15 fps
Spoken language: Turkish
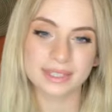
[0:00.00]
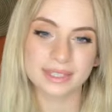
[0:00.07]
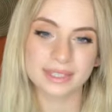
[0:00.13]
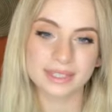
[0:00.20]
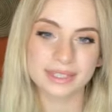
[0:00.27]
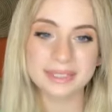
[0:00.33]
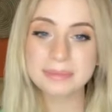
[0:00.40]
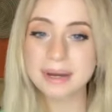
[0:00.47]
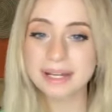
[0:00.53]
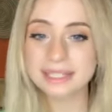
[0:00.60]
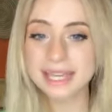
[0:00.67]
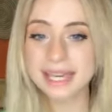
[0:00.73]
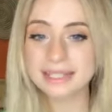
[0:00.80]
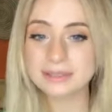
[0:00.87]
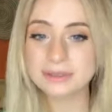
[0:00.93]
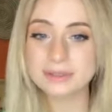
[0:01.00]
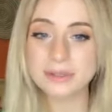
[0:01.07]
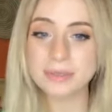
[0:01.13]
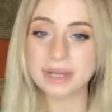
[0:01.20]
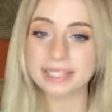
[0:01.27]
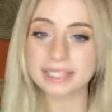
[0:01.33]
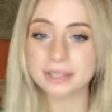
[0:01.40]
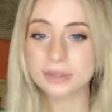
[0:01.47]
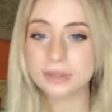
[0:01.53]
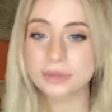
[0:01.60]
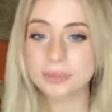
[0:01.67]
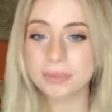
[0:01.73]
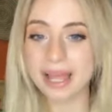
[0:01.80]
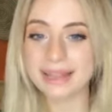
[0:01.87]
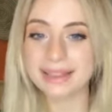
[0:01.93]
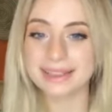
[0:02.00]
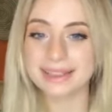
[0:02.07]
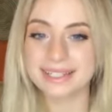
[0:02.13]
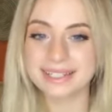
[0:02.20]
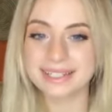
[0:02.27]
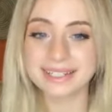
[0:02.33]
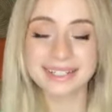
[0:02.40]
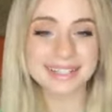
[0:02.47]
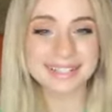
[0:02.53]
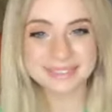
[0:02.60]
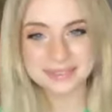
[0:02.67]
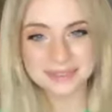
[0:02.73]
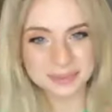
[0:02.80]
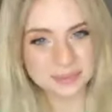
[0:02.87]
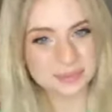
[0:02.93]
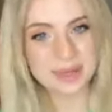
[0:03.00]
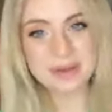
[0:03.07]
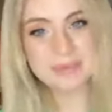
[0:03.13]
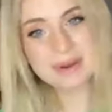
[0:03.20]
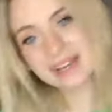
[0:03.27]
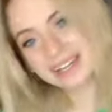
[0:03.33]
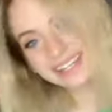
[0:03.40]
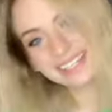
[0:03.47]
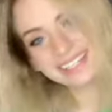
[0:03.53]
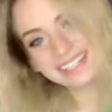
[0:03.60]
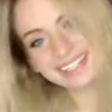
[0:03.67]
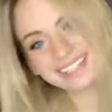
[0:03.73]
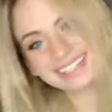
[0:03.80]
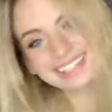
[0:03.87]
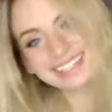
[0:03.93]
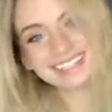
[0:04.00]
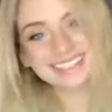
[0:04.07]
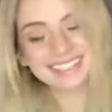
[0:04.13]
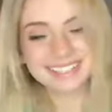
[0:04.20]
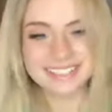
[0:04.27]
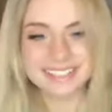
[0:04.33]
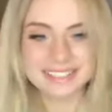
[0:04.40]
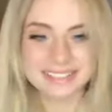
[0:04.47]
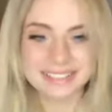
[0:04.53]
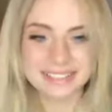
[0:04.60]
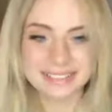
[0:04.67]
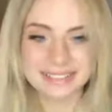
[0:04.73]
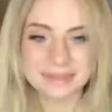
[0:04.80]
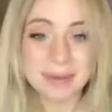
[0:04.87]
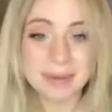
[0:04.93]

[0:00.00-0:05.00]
Çok teşekkür ederim. İyi bak ederim. kendine o zaman. Gidiyorum ben. Bay bay. Sen de çok seviyorum.